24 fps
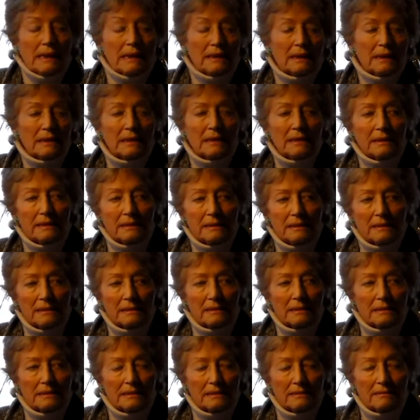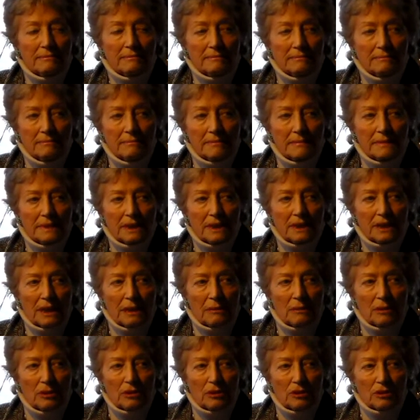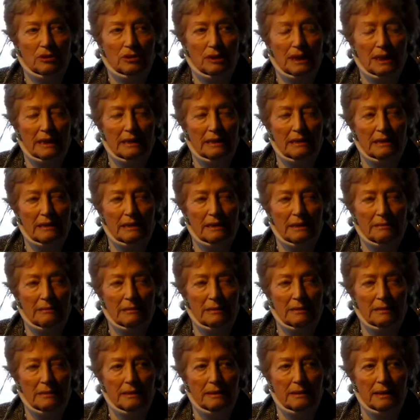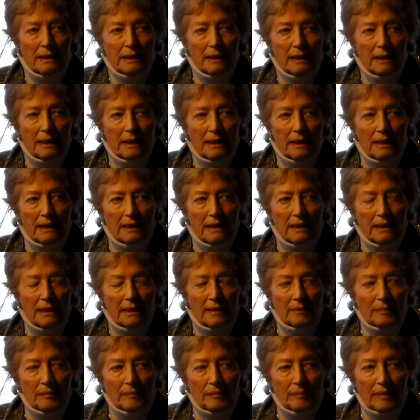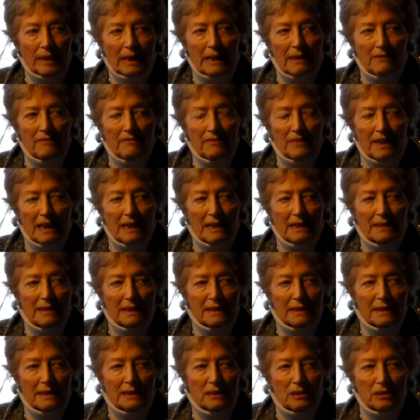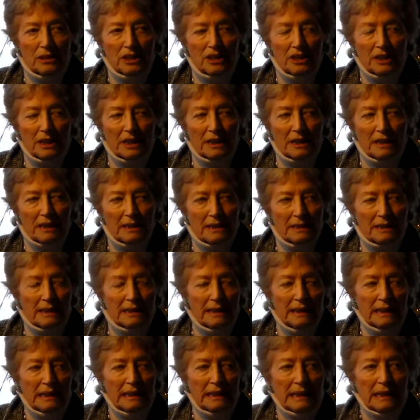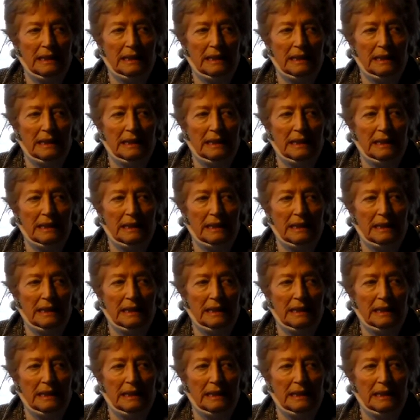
eh, diciamo, cioè, nella, nell'infanzia, nell'adolescenza,